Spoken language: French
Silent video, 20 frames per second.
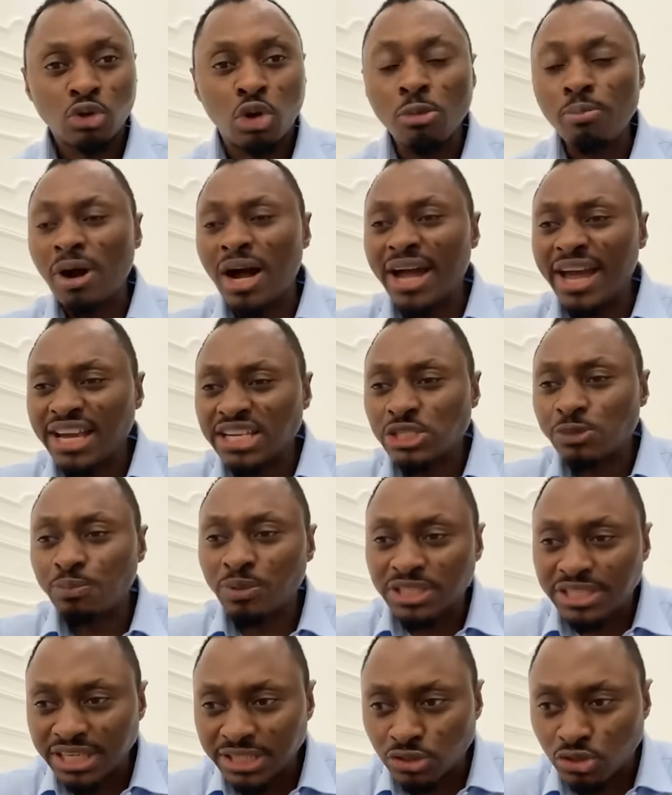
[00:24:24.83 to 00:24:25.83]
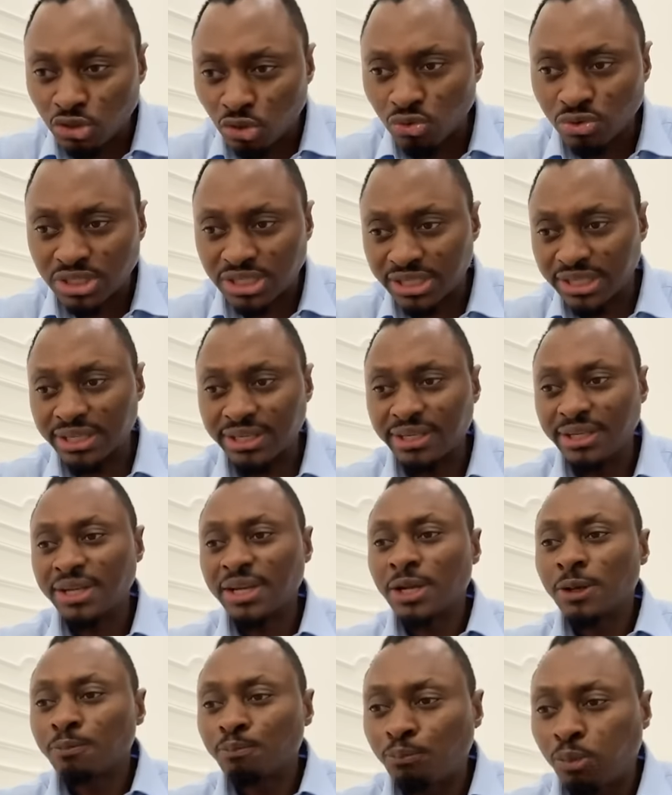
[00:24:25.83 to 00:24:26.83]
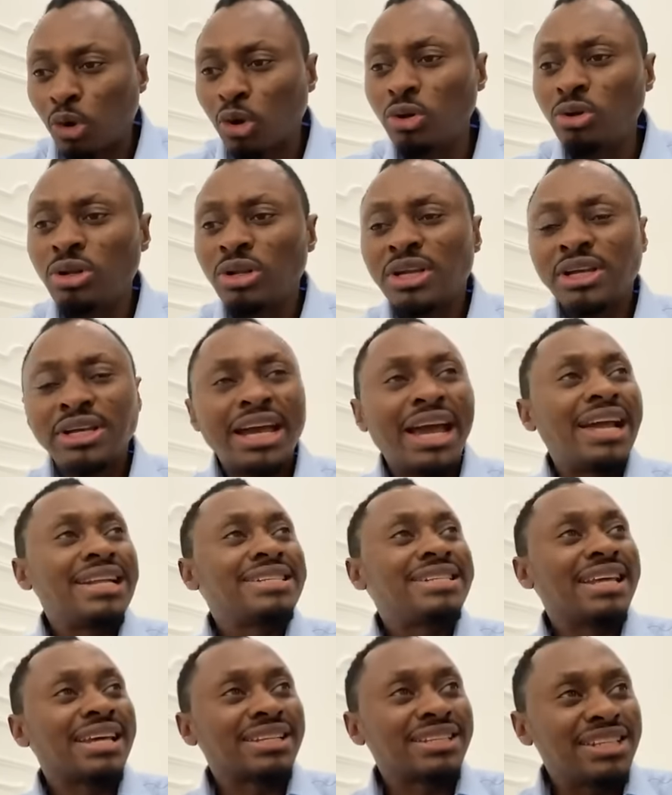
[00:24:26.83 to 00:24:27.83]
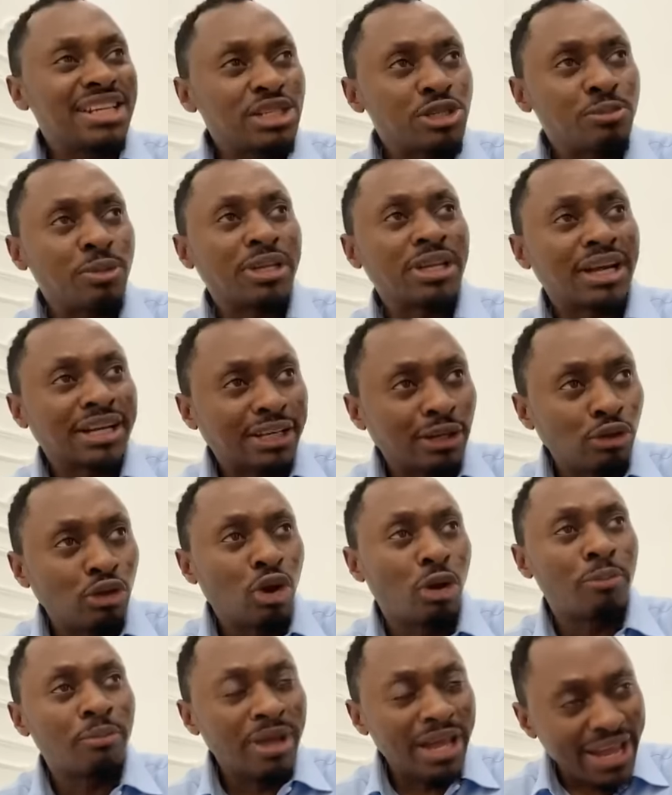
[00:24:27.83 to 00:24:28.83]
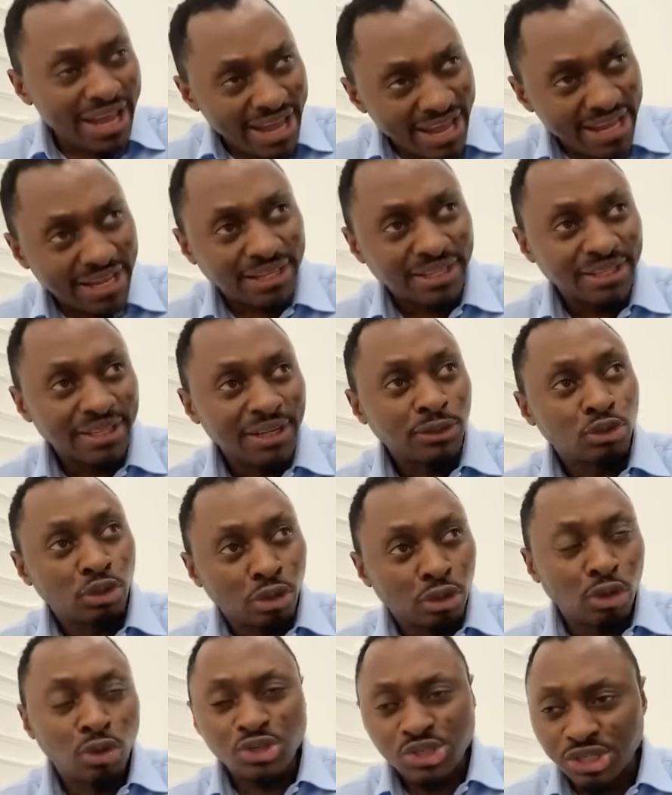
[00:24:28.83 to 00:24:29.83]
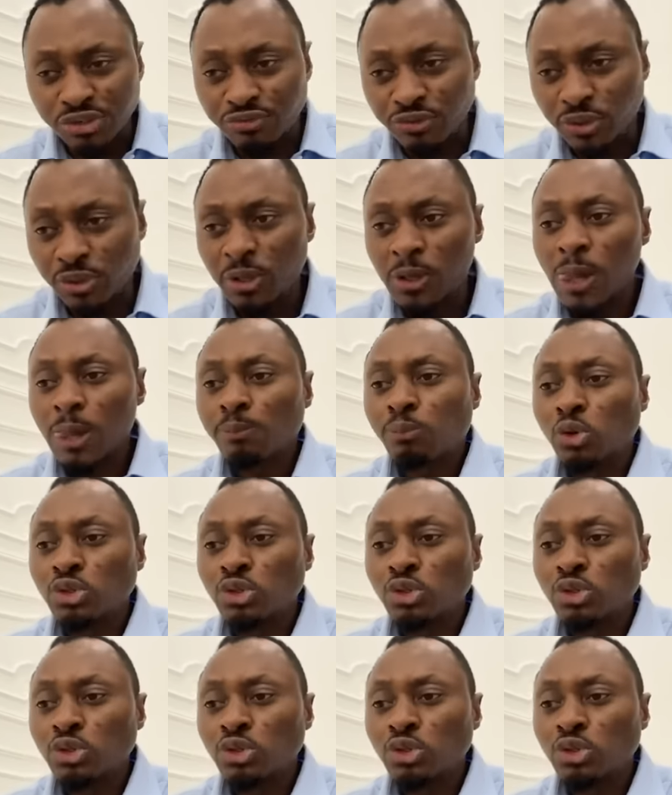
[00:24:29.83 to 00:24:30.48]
Comment expliquer donc que Paul interdit maintenant que l'homme ait de longs cheveux,